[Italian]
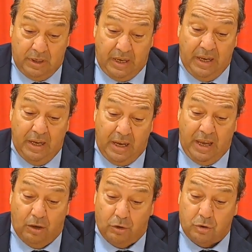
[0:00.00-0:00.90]
che
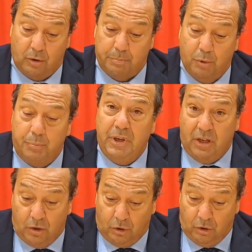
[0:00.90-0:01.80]
ero troppo
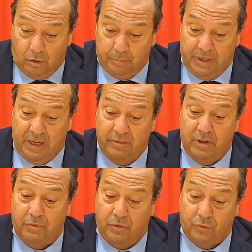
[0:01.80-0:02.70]
piccolo per
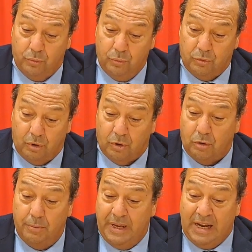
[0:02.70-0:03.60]
aver vissuto
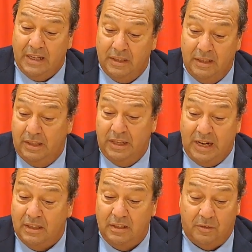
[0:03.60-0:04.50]
come anni di
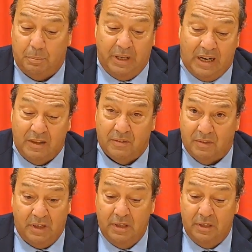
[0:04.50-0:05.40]
grandi
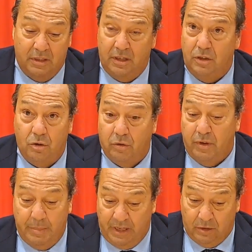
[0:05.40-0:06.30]
speranze di
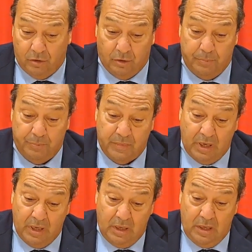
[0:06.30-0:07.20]
rinnovamento.
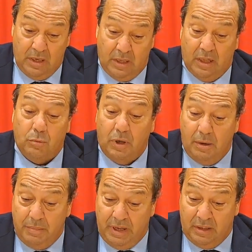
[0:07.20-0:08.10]

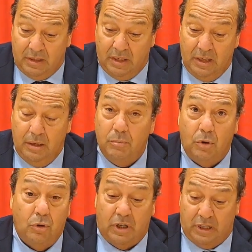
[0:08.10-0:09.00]
Naturalmente il
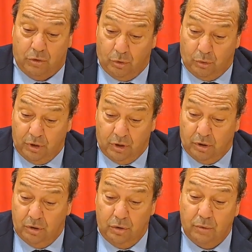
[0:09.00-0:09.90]
mondo
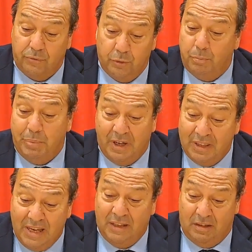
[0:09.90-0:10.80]
cattolico non fu
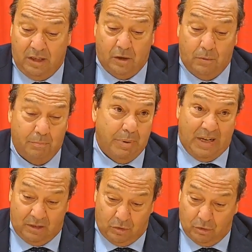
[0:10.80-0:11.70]
per niente
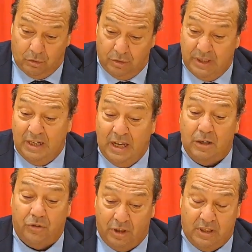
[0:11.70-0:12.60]
compatto
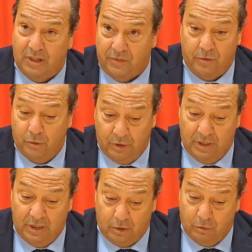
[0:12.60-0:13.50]

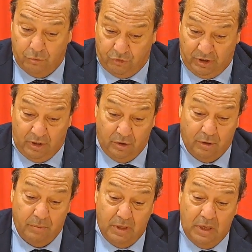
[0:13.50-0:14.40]
nell'accettazione del
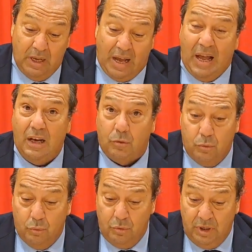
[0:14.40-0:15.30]
concilio.
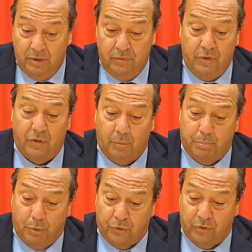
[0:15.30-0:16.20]
Alcuni vi si,
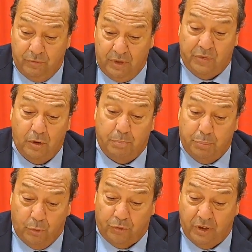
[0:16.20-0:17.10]
oppos- vi si
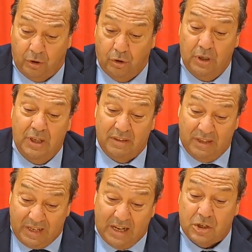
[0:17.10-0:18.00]
opposero
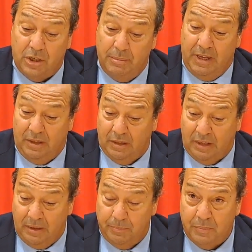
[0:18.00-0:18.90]

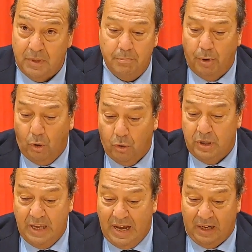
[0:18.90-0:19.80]
tenacemente,
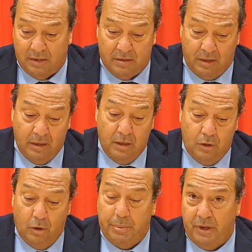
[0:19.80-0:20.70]
pochi altri
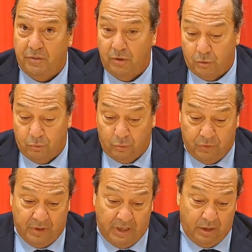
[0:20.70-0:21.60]
lo presero sul
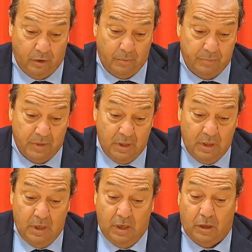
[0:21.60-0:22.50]
serio.
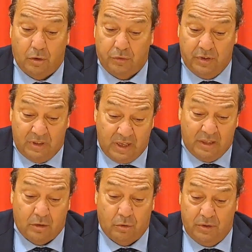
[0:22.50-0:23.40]
Il
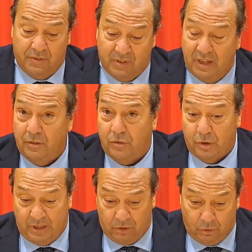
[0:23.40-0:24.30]
cosiddetto
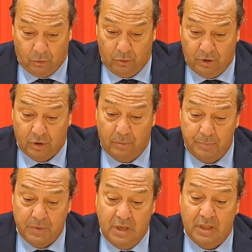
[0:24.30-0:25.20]
dissenso
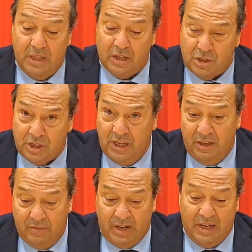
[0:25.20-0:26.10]
cattolico
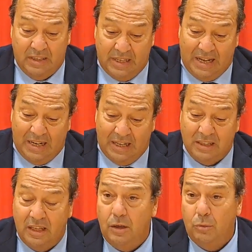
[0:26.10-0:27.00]
nasceva
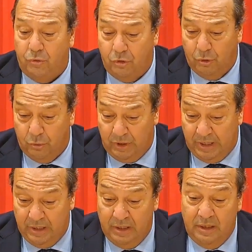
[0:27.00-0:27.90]
dalla
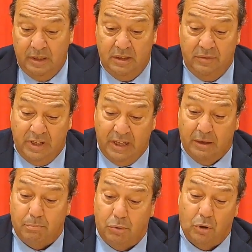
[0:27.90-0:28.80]
delusione di
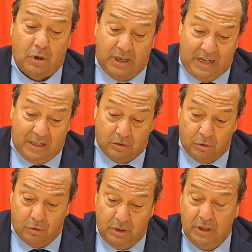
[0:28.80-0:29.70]
veder
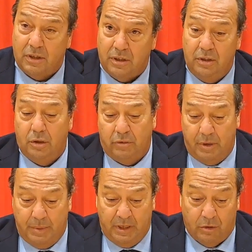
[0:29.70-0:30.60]
bloccato il
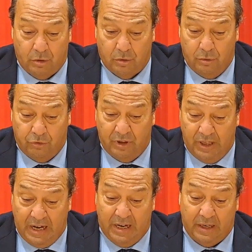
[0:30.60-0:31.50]
rinnovamento
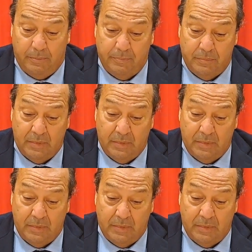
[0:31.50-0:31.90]
conciliare.